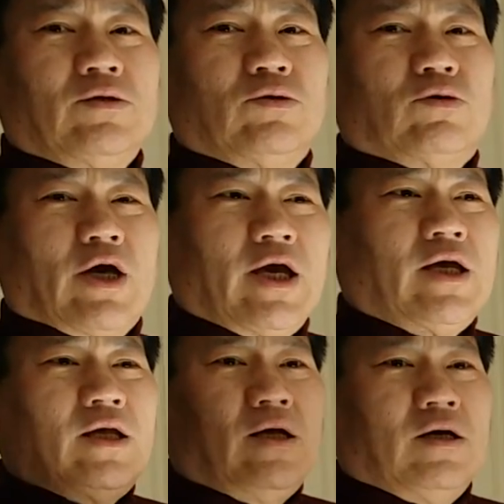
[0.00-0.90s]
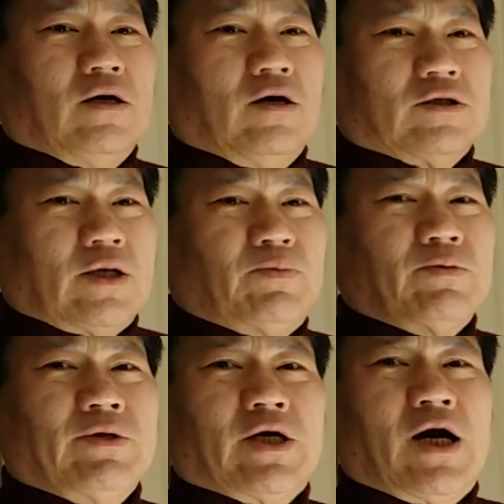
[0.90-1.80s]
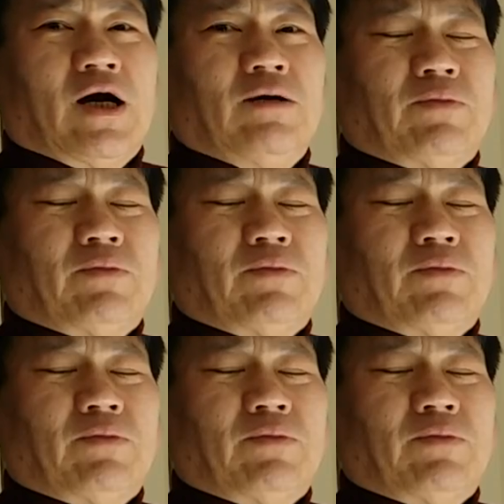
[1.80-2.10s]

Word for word: 요게 어, 제품이니까